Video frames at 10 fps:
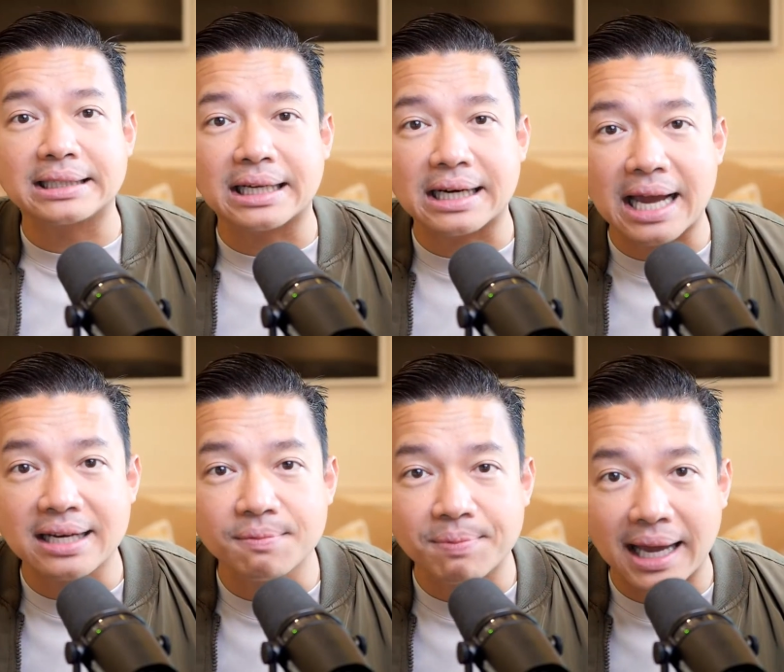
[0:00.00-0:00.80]
ตราย
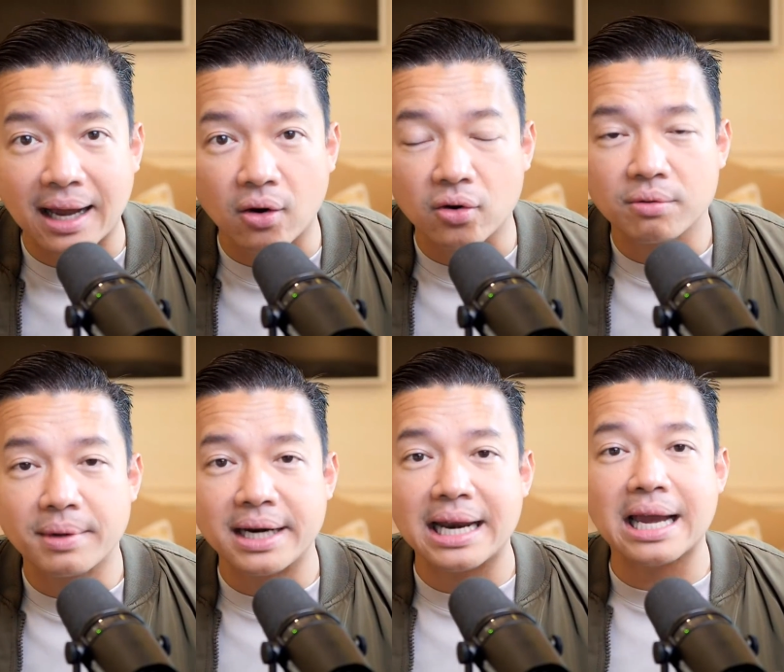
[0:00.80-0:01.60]
หรือเปล่า
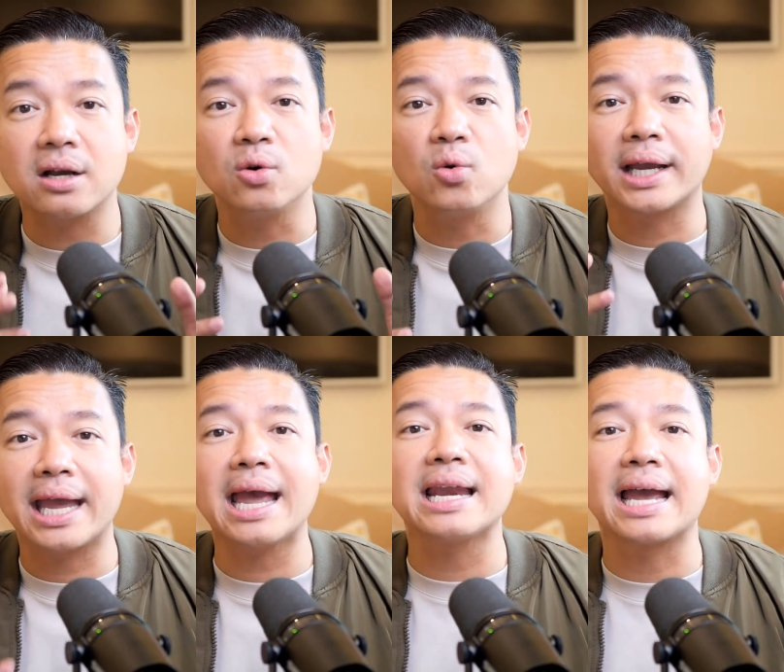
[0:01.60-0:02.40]
มันน่ากลัว
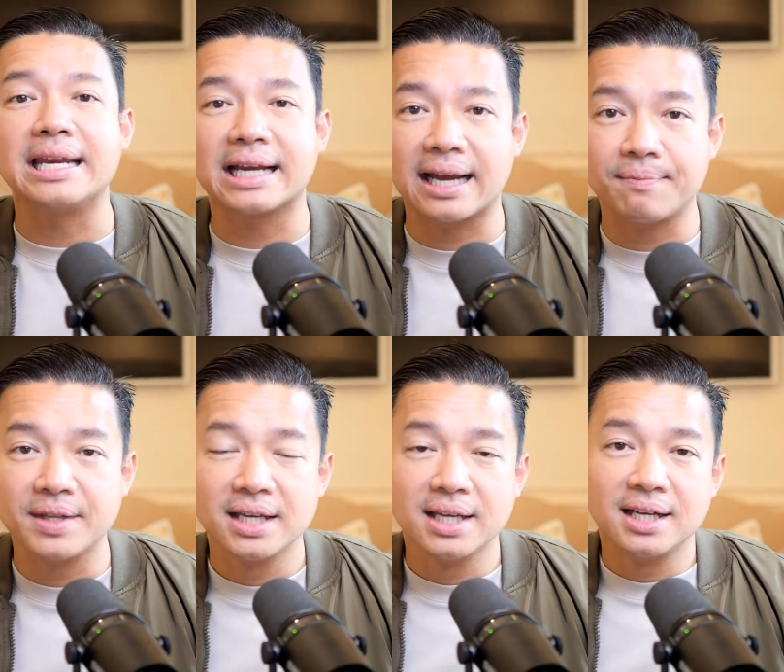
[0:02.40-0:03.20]
แค่ไหนนะครับ
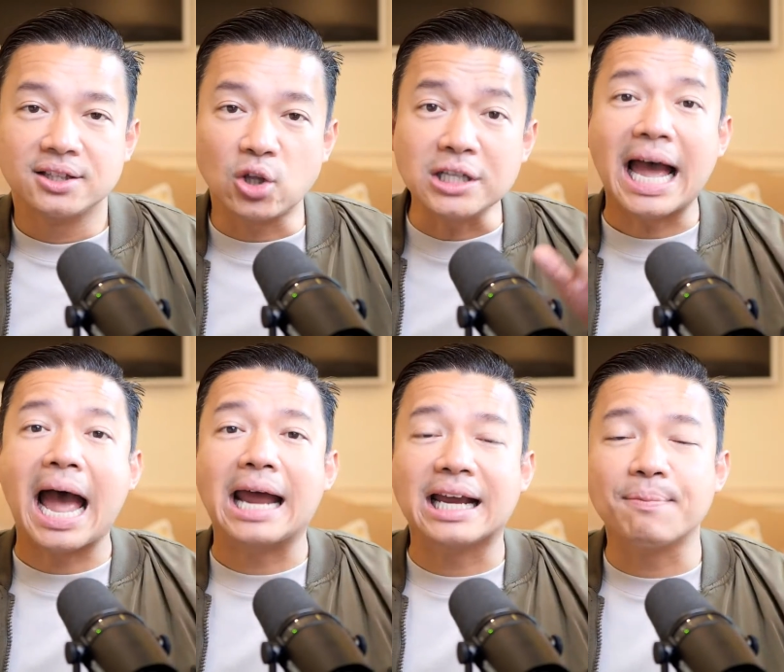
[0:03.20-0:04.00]
ต้น
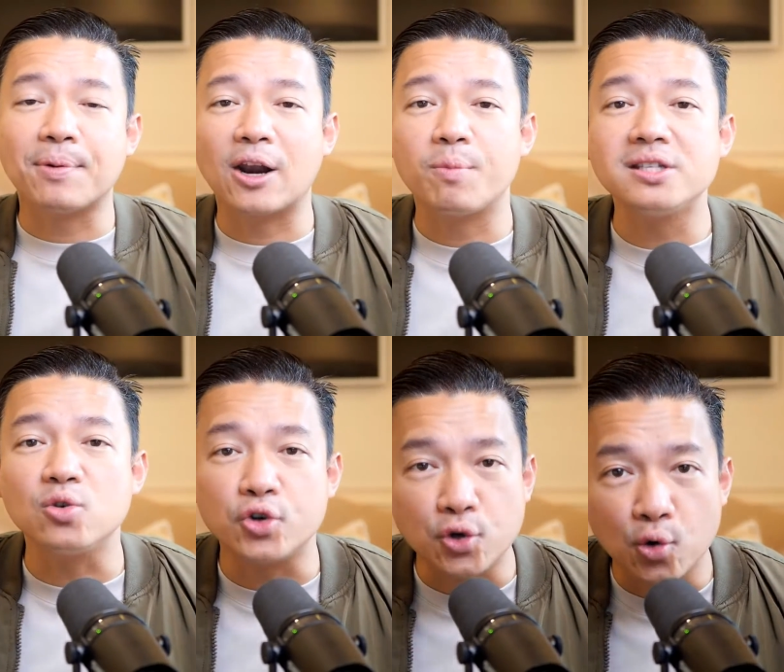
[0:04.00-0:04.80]
ทางนะครับพอเราพิ
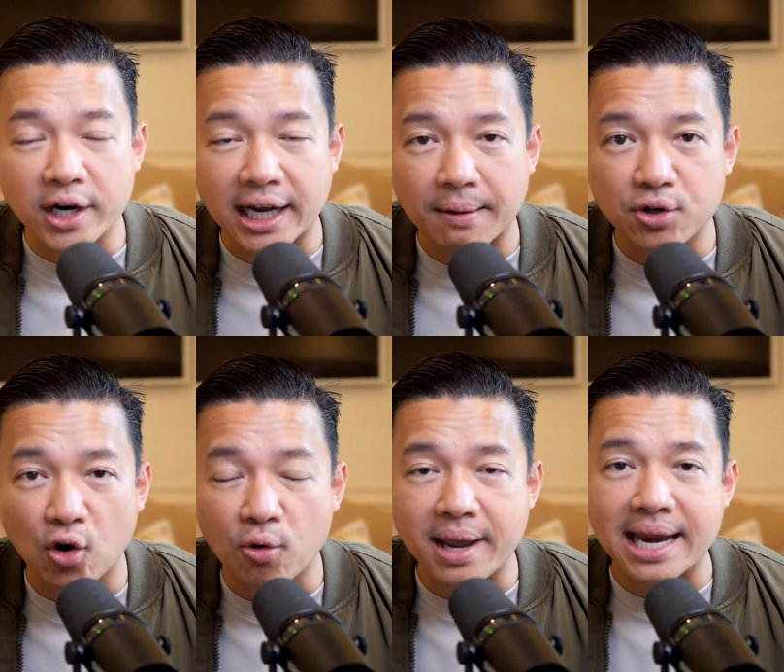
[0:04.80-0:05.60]
สูจน์ดูนะครับ
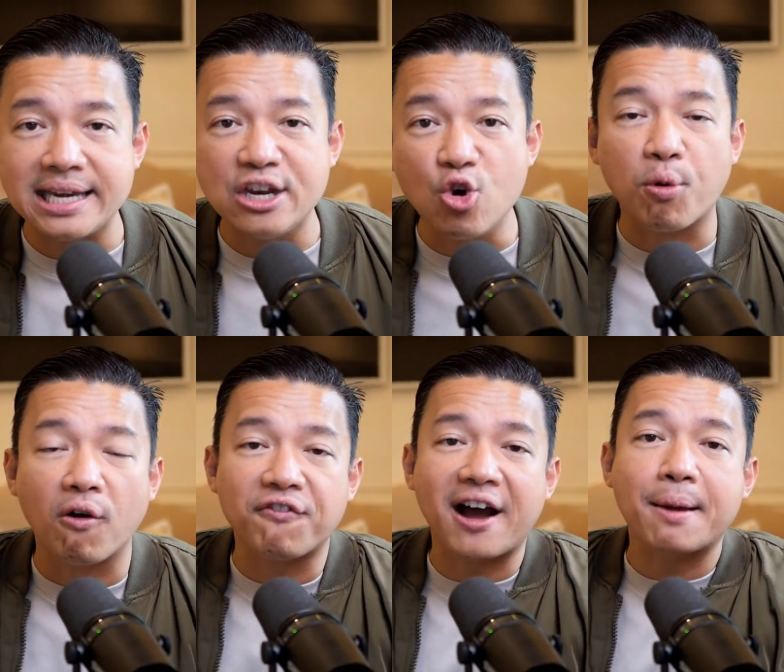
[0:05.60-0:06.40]
โดเมน
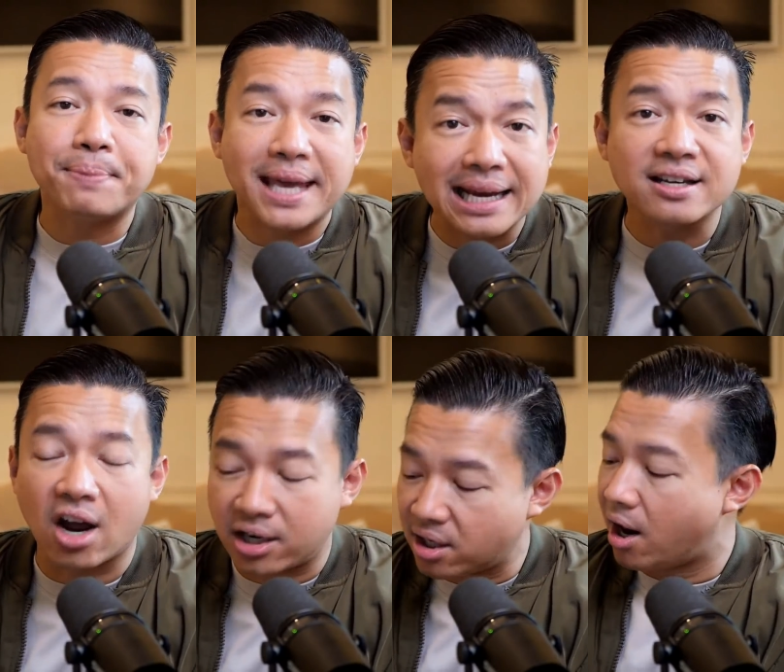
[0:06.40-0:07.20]

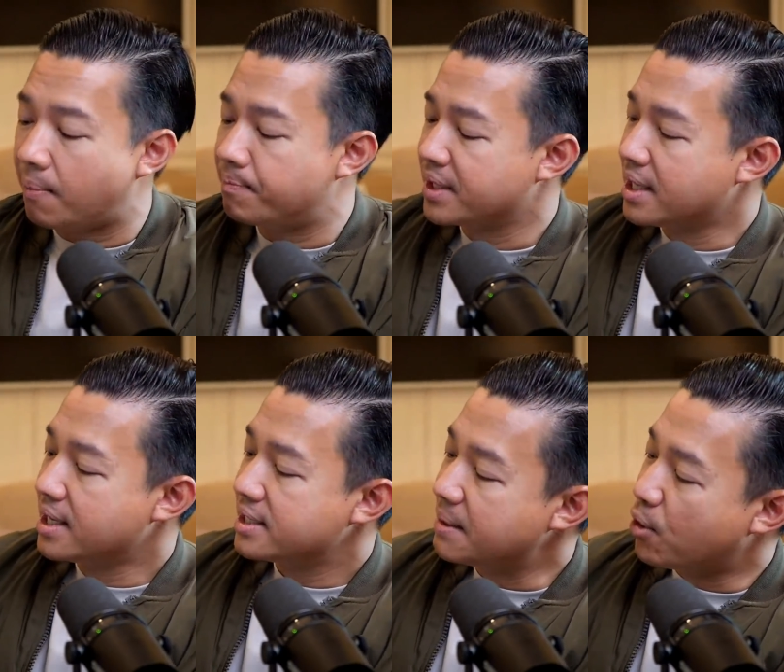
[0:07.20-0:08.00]
newprofilepic.com
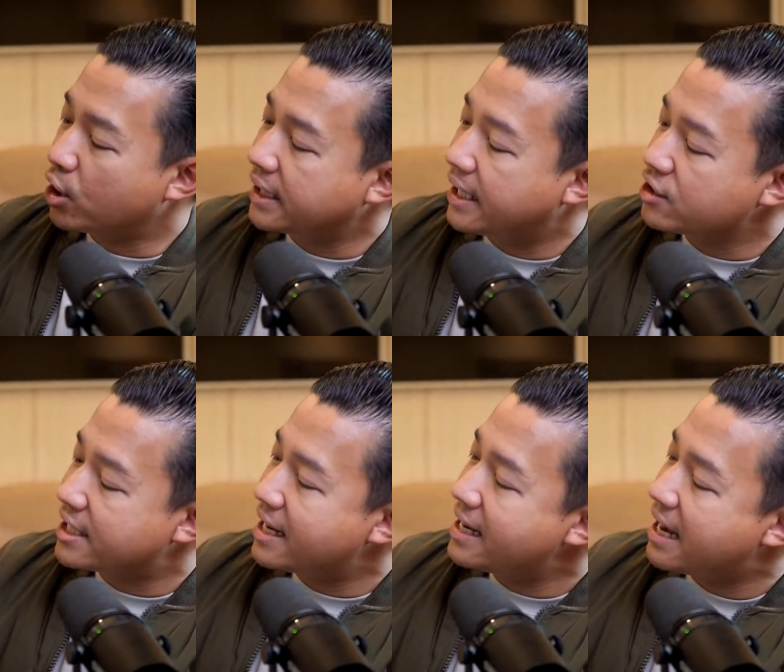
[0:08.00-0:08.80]
ซึ่งปกติเขา
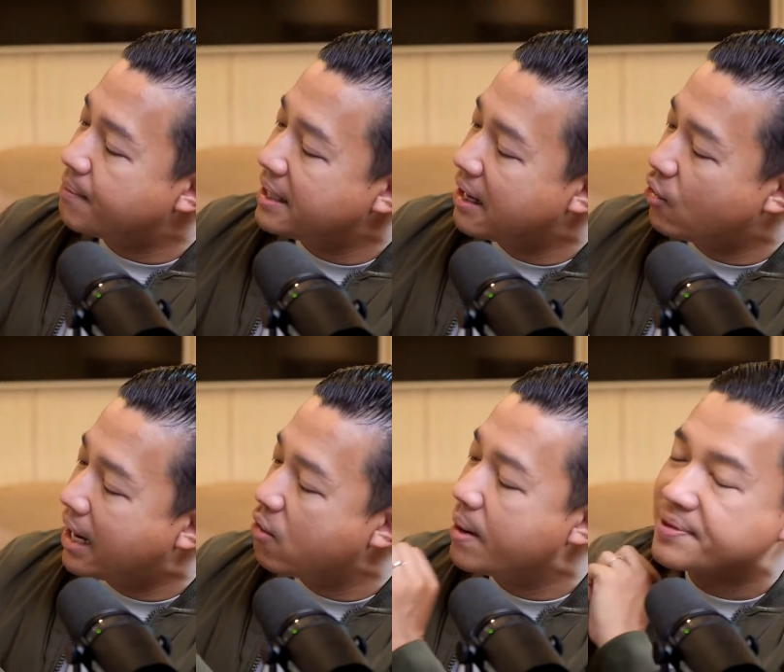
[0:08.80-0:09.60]
จะแนะนำให้เรา
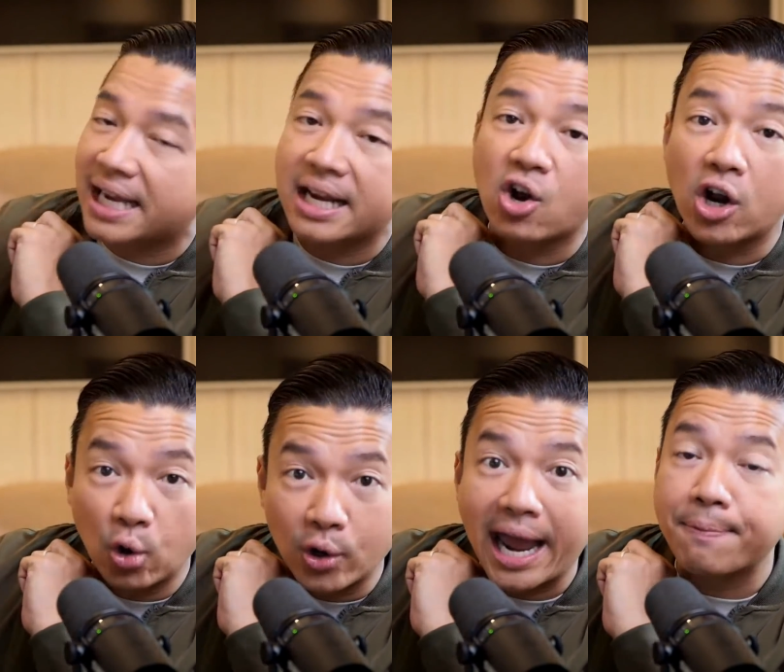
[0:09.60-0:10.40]
เข้าเว็บไซต์ก่อน
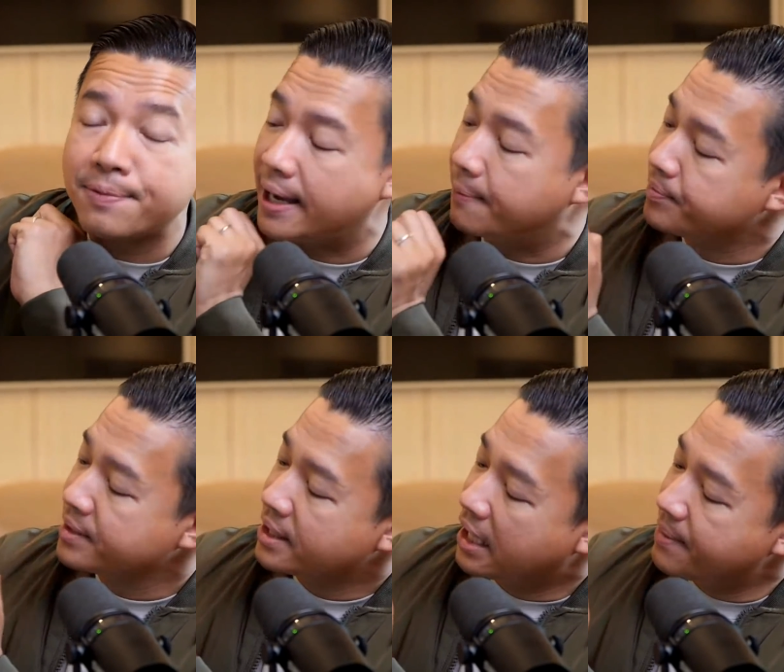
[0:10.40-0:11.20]
โหลดแอปเนี่ย
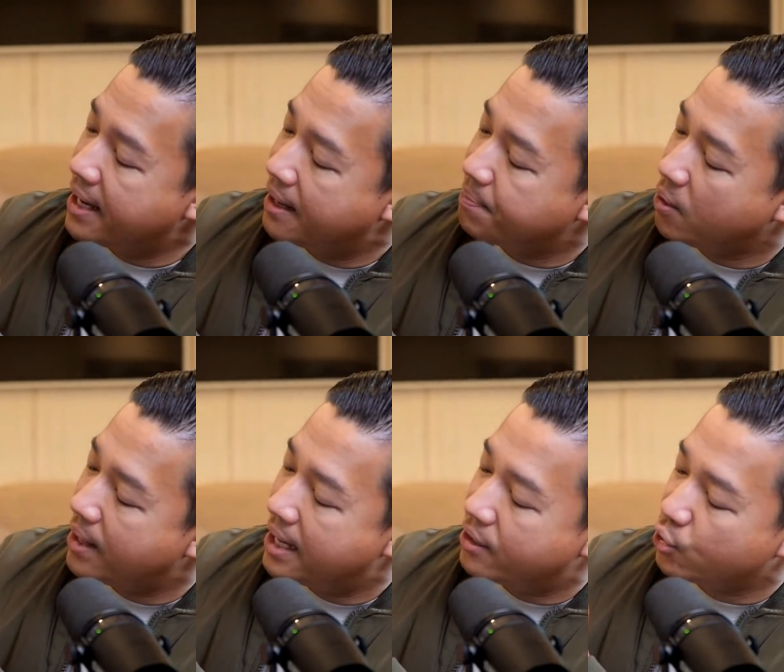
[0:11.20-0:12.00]
เห็นไหมฮะเพราะ
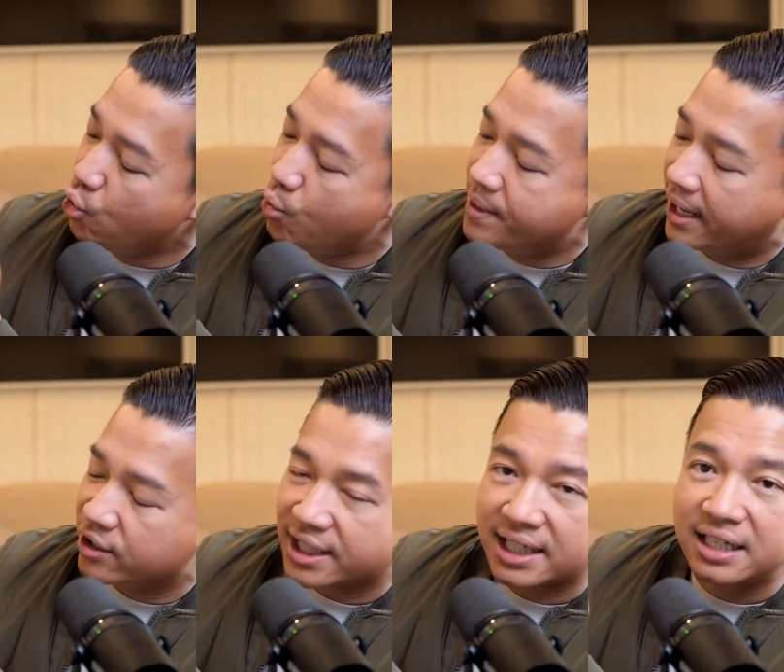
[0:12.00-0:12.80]
ว่ารูปเนี่ย
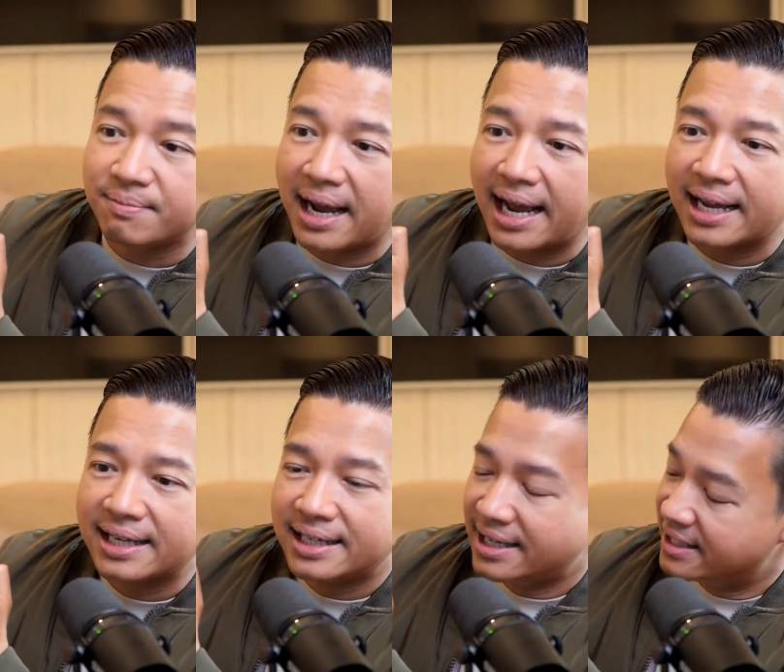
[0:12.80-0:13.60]
เขาจะขึ้นมา
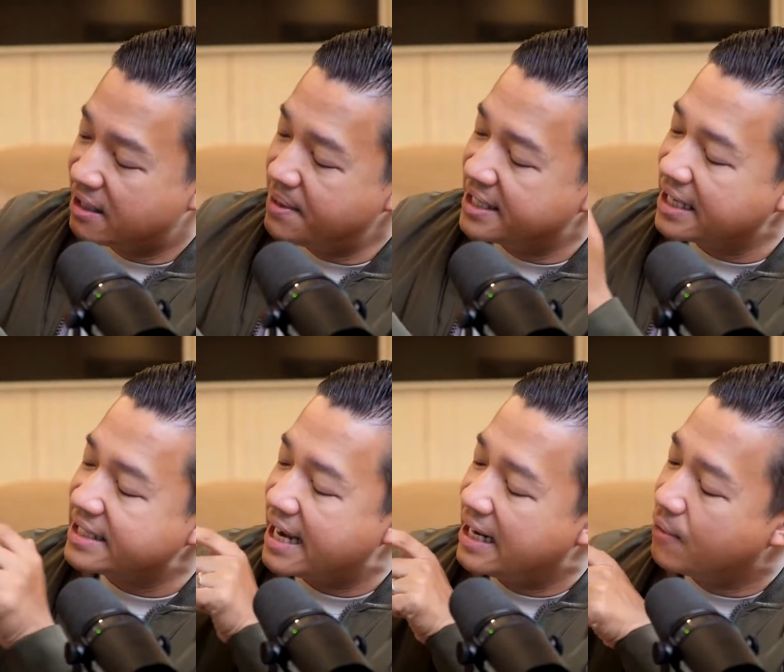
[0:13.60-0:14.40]
จะมีชัด
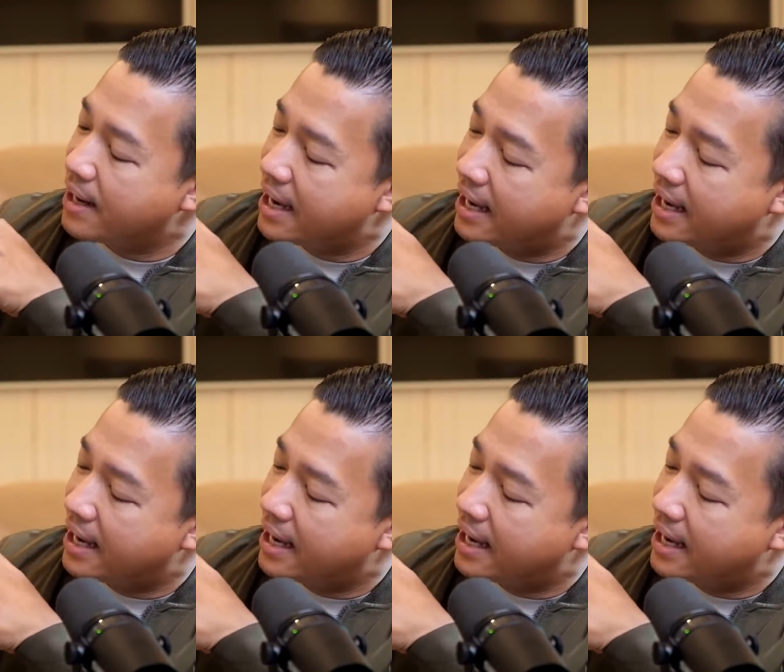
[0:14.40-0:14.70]
เจนเลยว่า